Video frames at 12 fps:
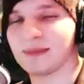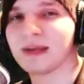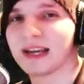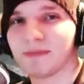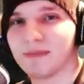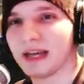
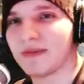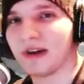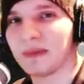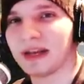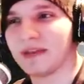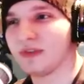mir, mir
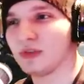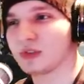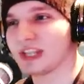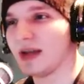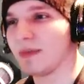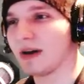gefallen meine Videos
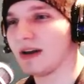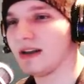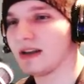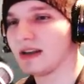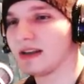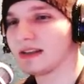selber,
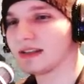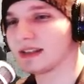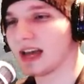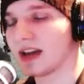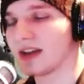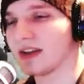
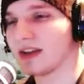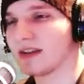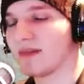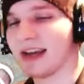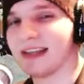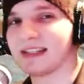dann
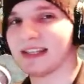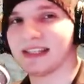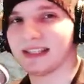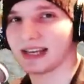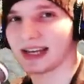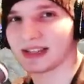weiß
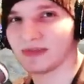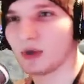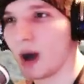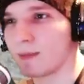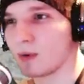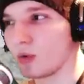ich, ich kann das
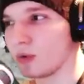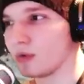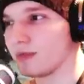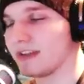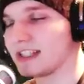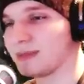Video uploaden.
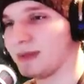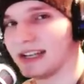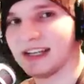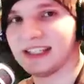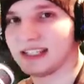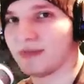Und wenn es mir
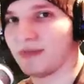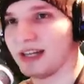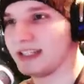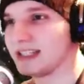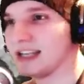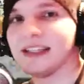dann nicht
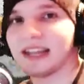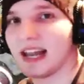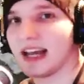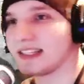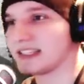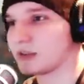gefällt, dann
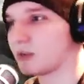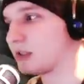lade ich es auch